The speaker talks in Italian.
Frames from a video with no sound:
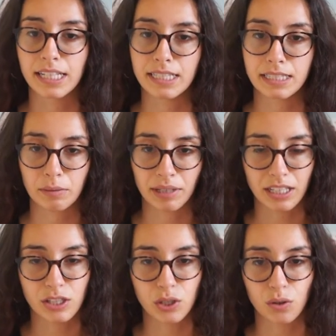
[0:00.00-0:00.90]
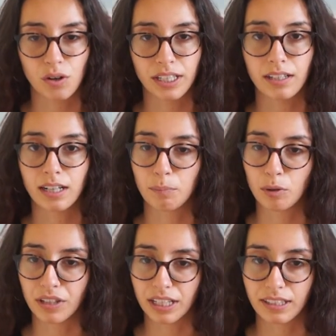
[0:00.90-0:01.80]
le discriminazioni, la
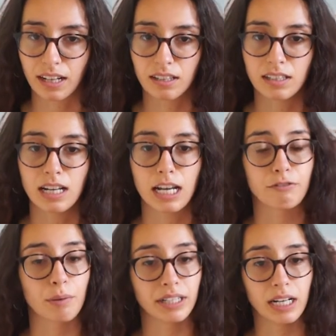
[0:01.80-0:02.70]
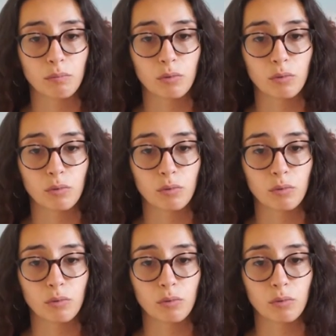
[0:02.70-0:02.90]
povertà, la fame nel